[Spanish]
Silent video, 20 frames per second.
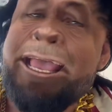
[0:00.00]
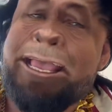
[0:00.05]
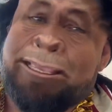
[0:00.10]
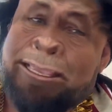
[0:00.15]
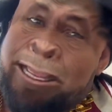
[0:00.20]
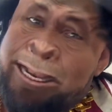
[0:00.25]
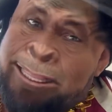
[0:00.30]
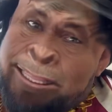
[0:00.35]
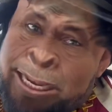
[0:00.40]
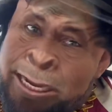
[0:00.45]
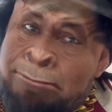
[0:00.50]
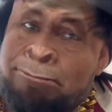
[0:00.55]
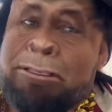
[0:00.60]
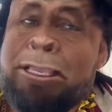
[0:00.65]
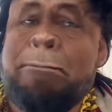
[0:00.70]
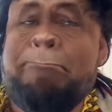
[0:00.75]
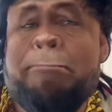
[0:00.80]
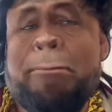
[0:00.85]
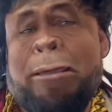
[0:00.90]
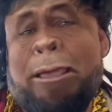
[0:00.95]
es que le tenemos
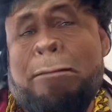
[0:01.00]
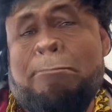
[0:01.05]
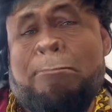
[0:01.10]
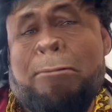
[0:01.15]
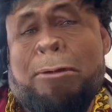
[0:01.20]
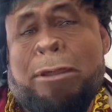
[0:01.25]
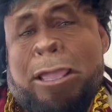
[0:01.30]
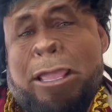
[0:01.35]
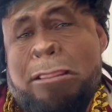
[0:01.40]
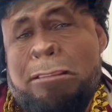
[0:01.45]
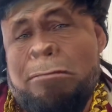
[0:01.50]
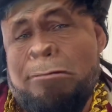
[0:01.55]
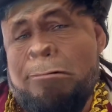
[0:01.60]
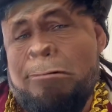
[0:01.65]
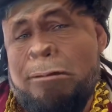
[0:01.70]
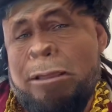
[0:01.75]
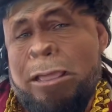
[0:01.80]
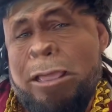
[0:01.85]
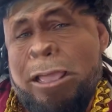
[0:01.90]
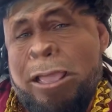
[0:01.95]
que pegar poquito,
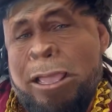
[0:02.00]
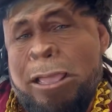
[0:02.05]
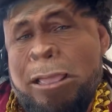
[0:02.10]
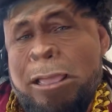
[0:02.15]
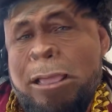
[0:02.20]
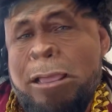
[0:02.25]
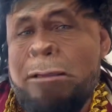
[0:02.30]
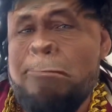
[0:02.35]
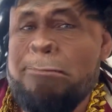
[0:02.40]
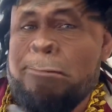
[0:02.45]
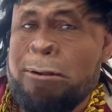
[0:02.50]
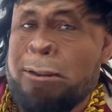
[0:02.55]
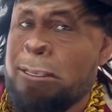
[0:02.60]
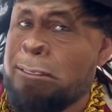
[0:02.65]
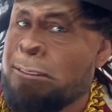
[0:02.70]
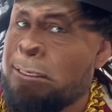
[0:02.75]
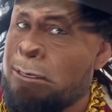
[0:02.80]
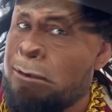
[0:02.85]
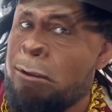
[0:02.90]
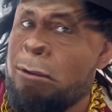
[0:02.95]
güey. Porque
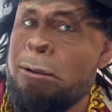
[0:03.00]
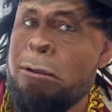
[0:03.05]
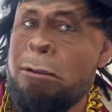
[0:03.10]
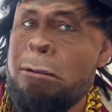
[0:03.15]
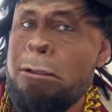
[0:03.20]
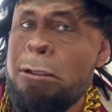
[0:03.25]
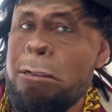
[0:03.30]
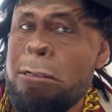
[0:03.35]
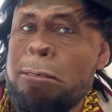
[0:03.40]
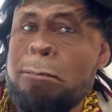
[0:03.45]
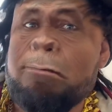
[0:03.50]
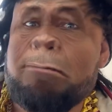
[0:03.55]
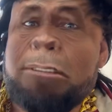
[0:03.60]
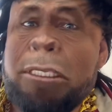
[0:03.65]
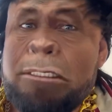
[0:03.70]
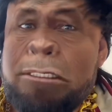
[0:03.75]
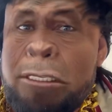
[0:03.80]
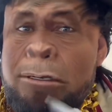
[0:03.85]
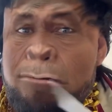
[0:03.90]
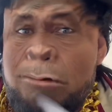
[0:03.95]
si no, nos
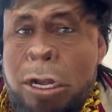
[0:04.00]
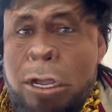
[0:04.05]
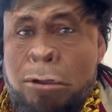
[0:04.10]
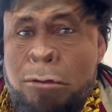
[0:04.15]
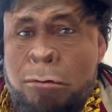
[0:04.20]
hacen una